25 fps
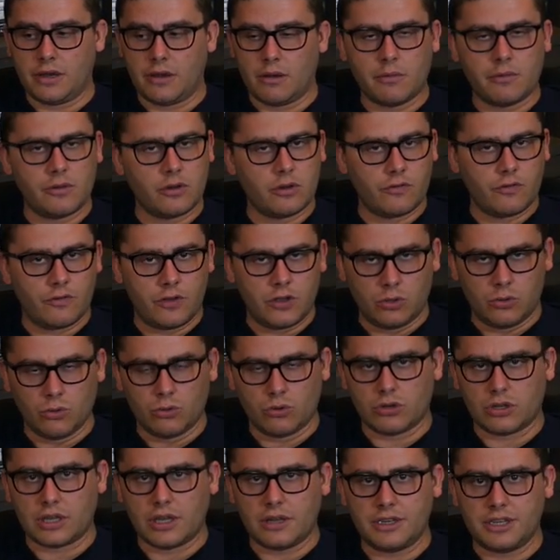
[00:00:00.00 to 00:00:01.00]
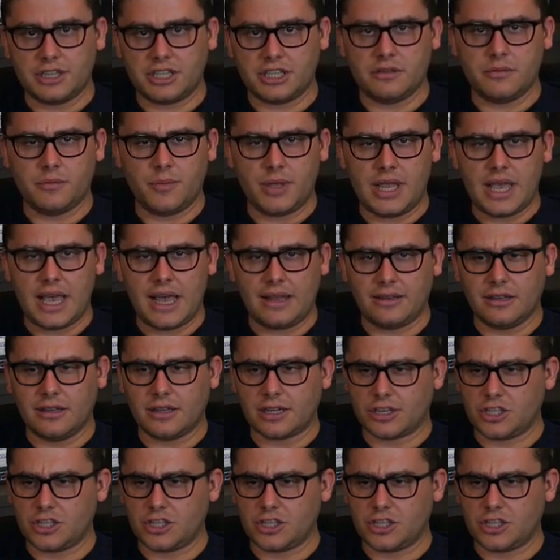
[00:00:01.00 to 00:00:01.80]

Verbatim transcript: avevamo venduto tantissimi biglietti,